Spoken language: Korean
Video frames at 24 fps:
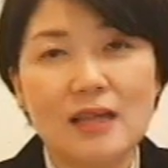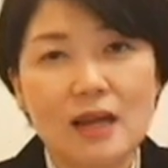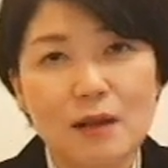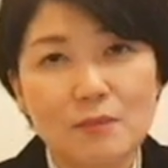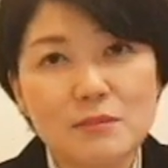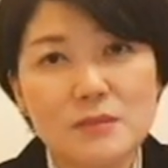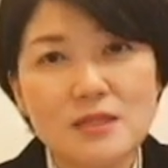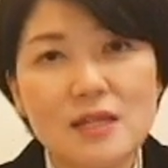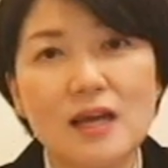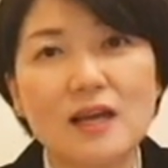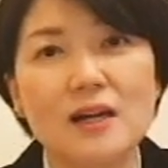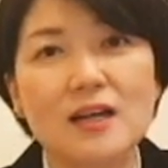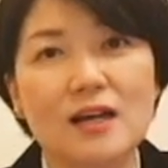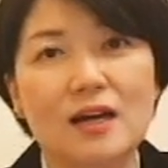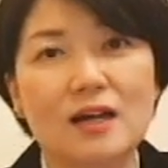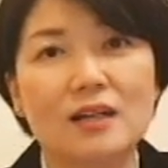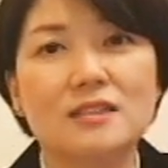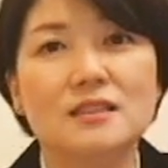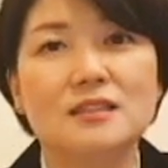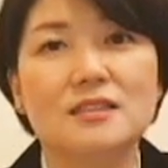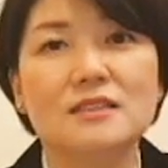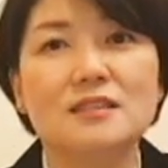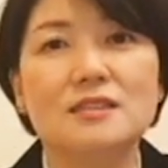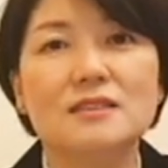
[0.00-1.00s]

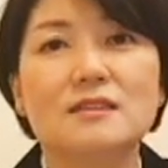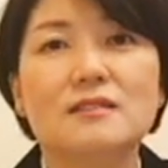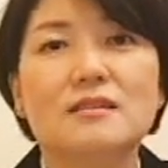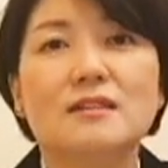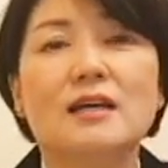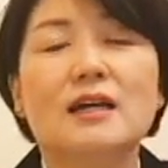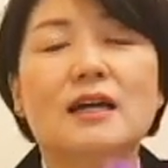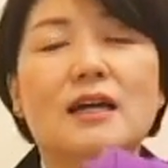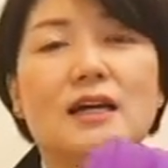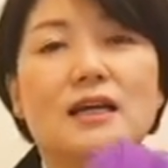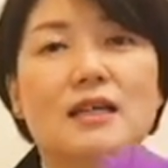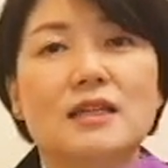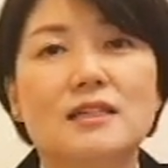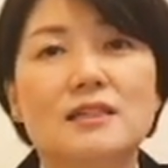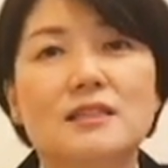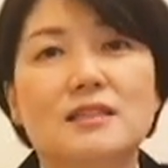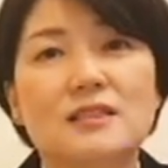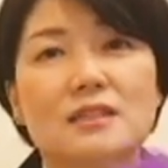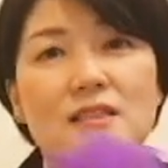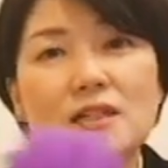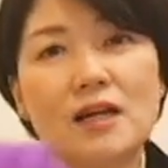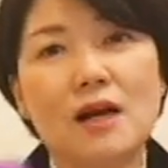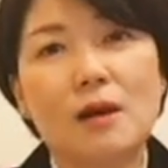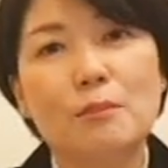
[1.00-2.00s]
탐색하는 이
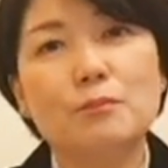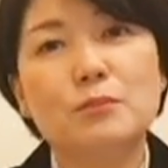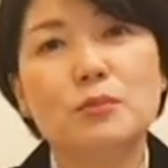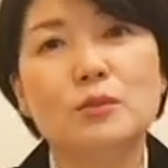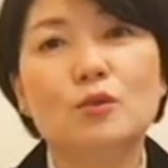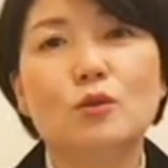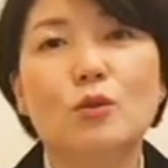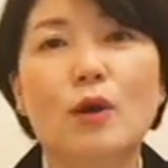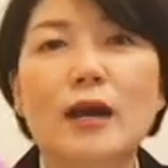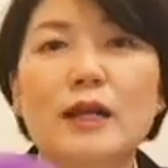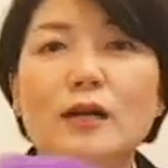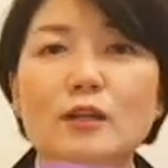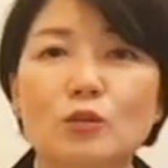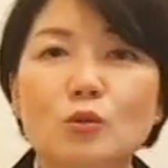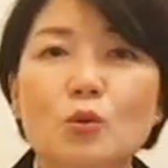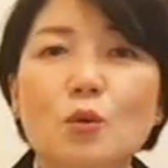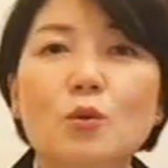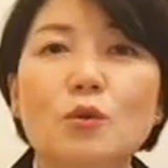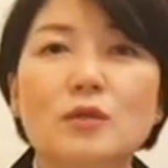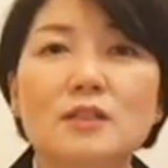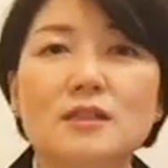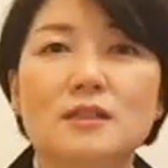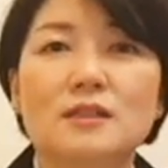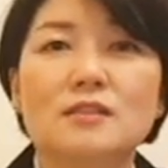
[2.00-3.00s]
스카프
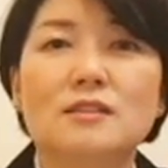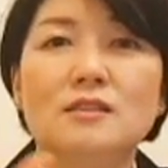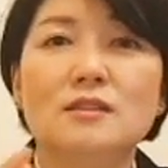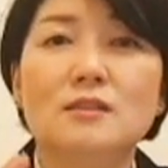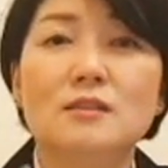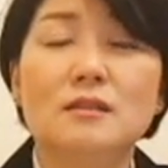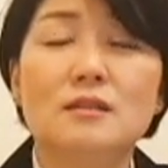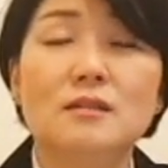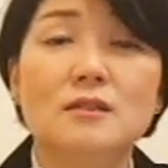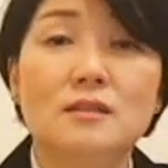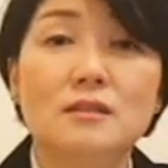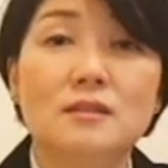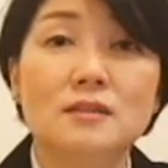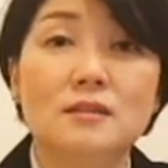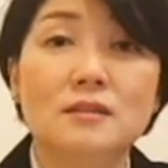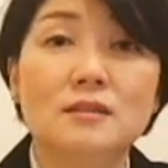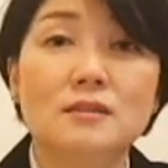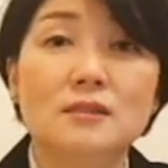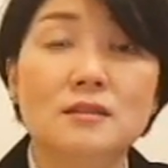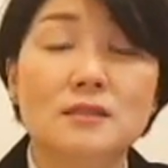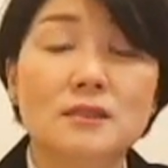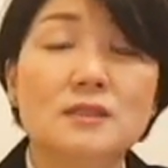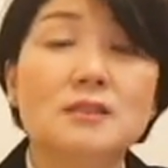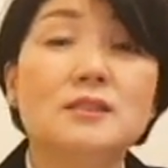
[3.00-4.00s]
활동들을
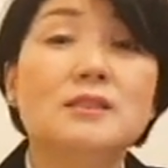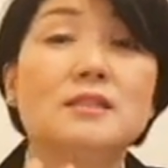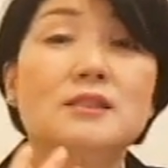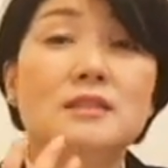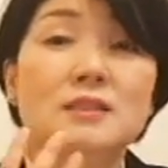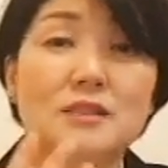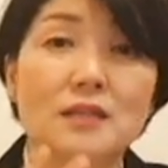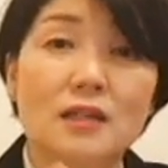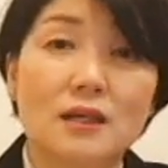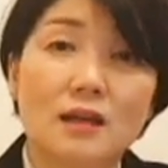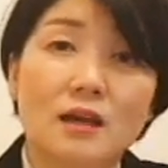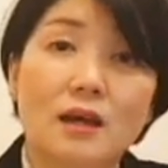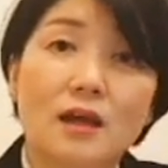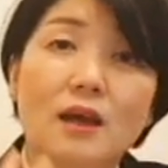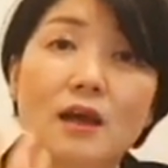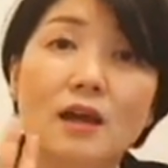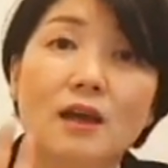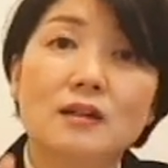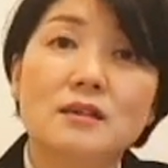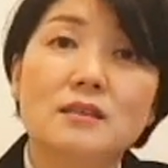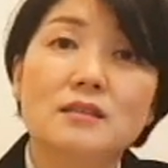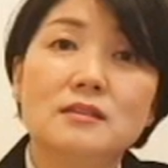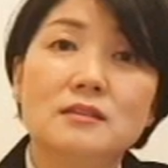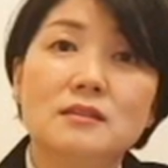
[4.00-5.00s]
이제
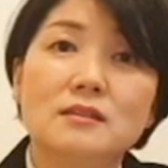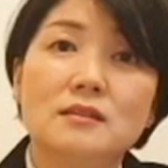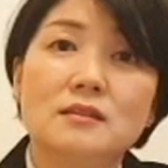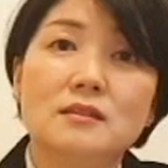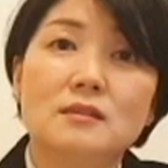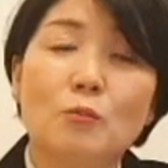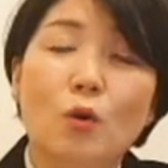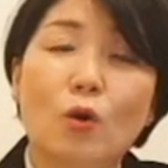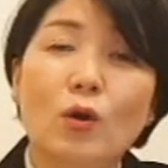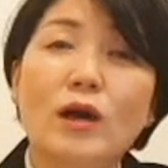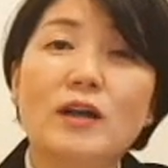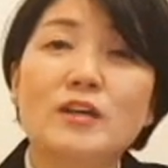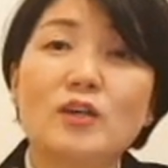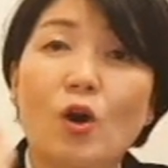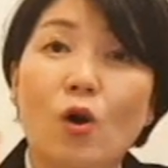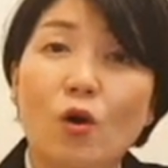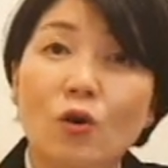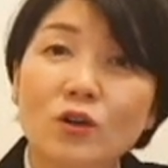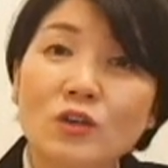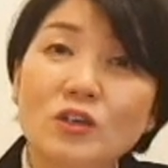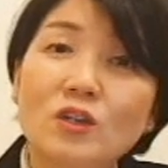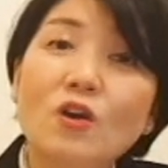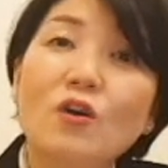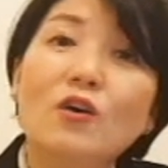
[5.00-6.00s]
그 뭔가
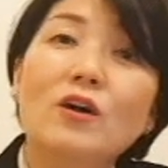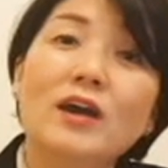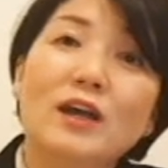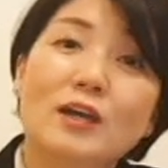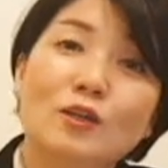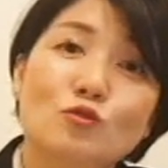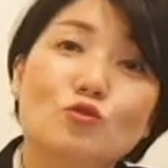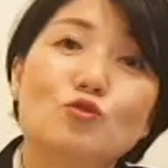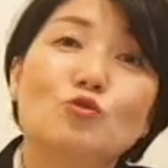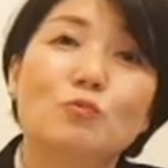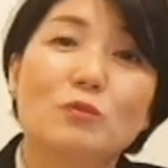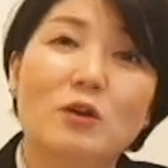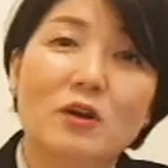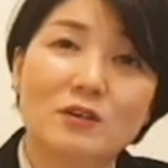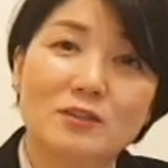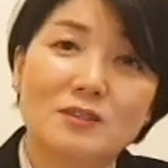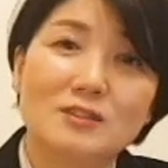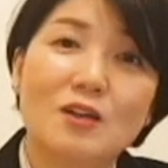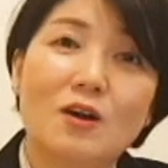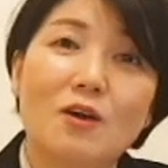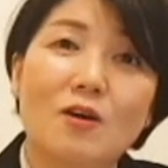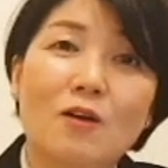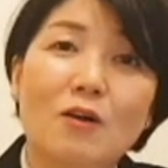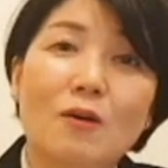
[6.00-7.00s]
격려해
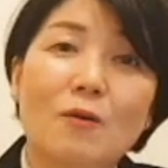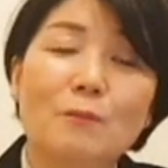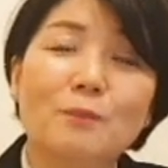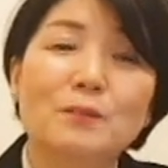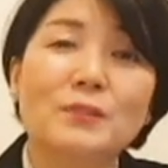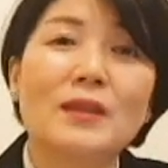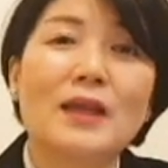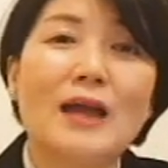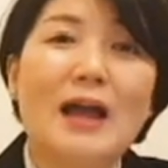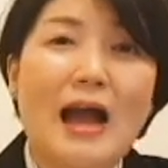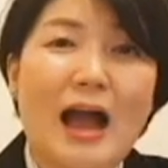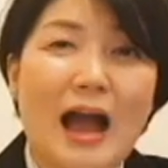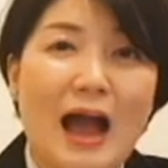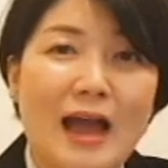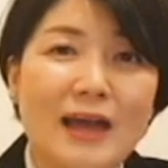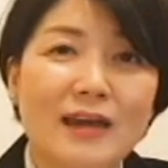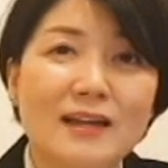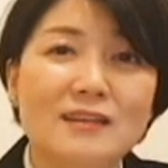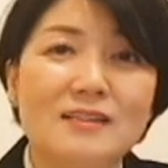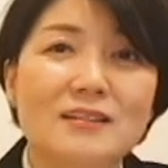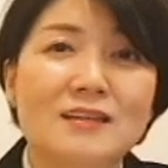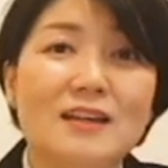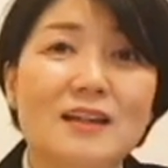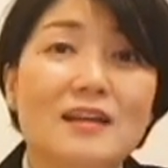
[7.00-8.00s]
주면서
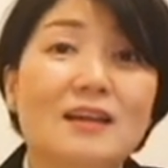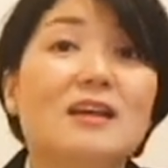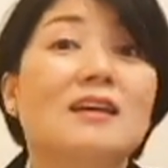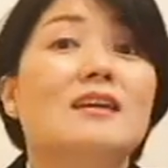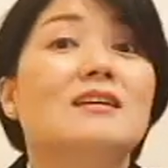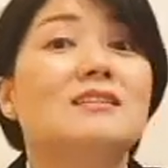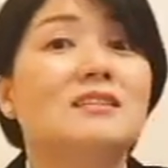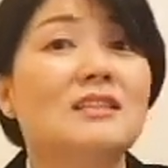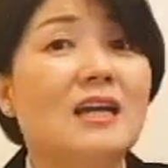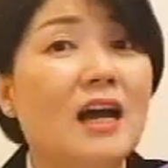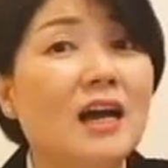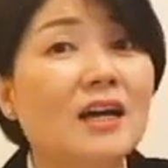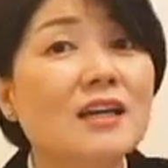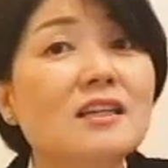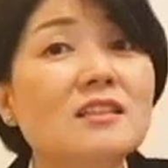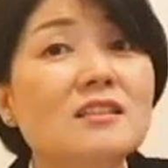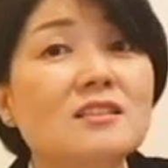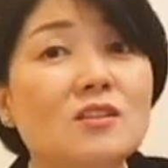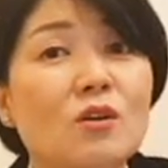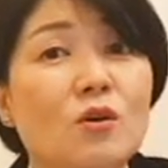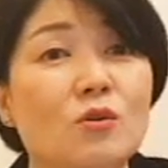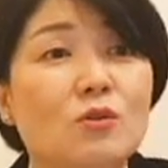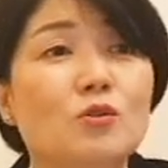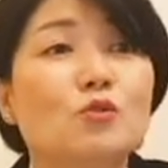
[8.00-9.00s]
아이들의
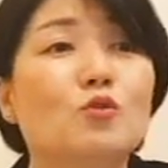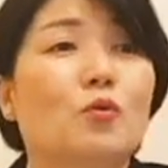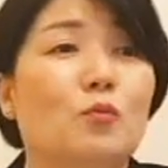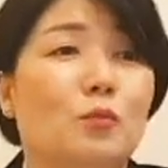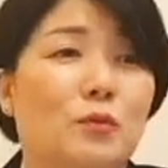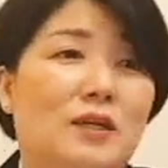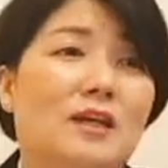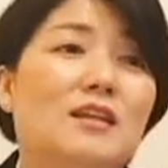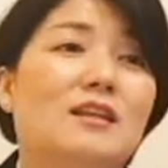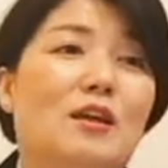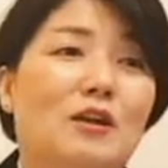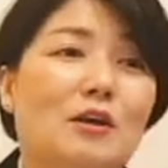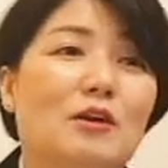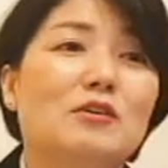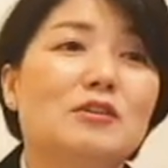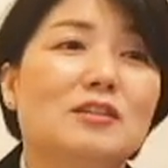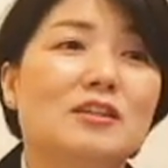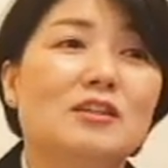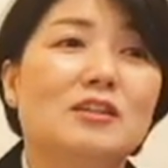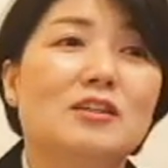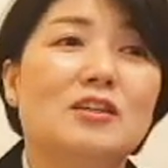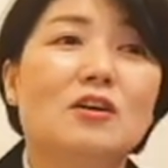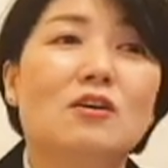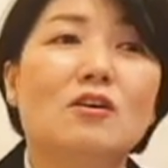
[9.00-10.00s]
창의성을 돕게
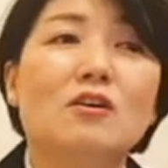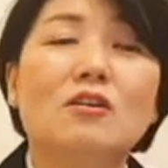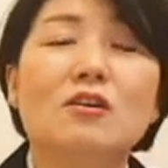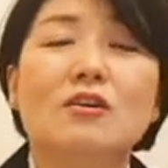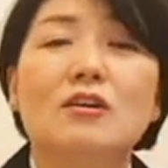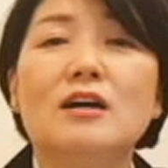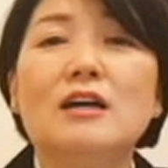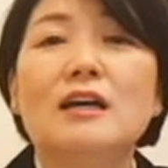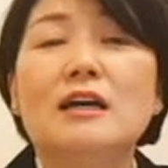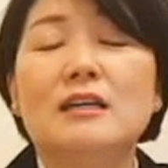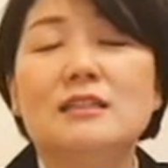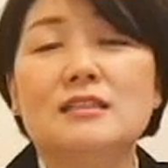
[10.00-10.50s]
되거든요.